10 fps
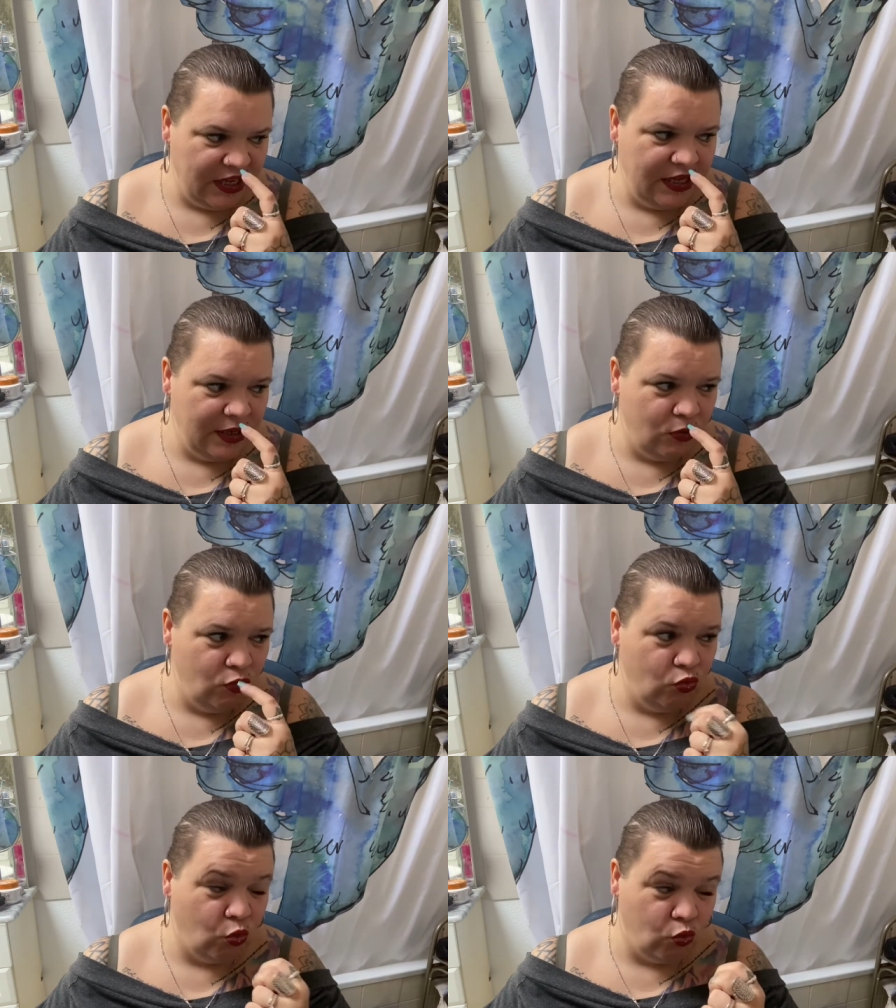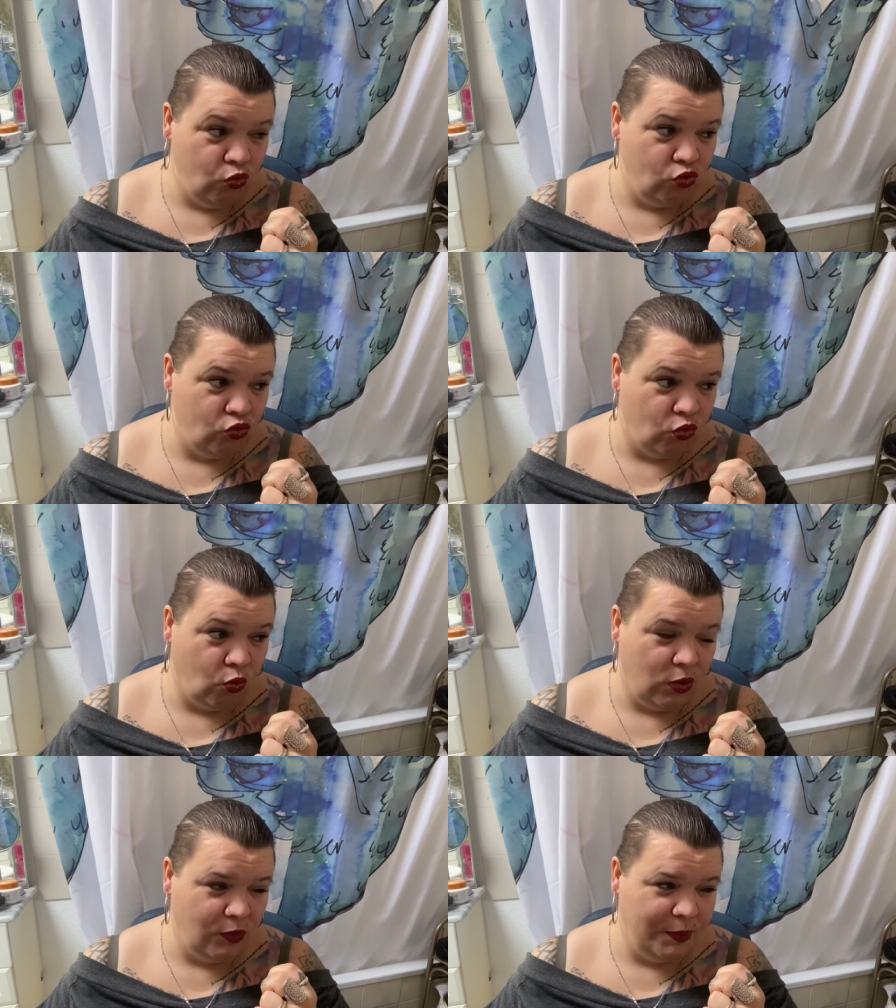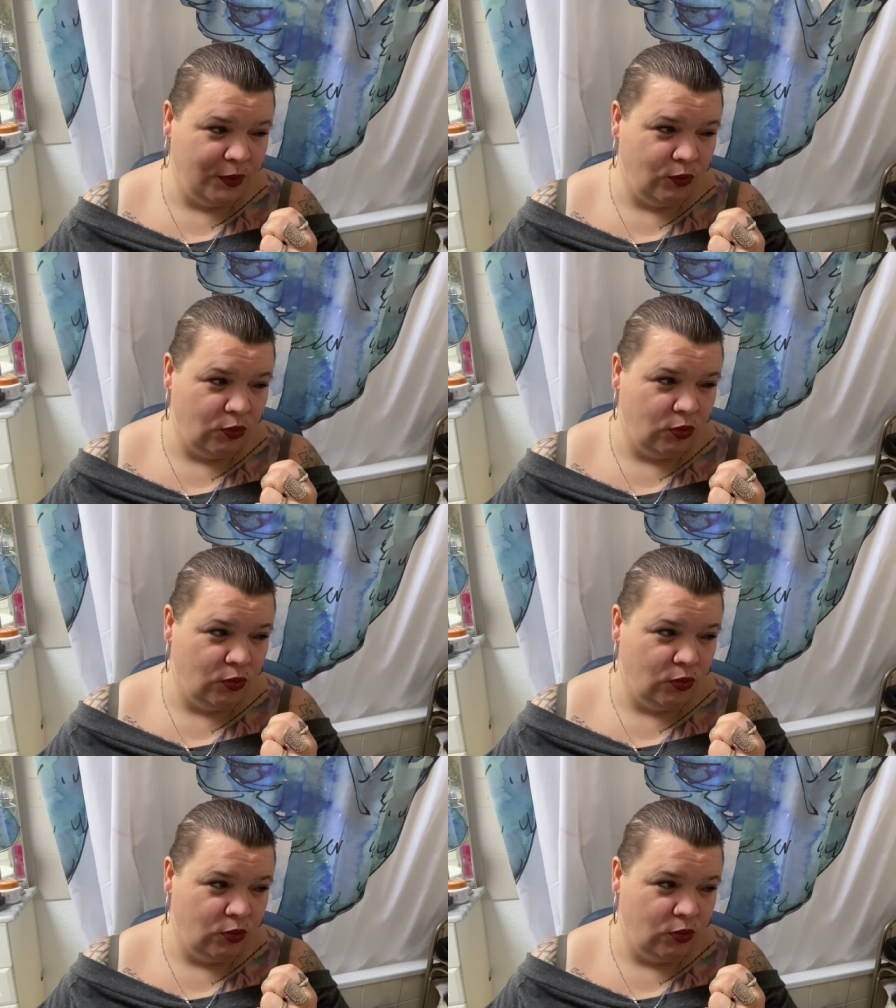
Et une rouge, je crois, de perruque.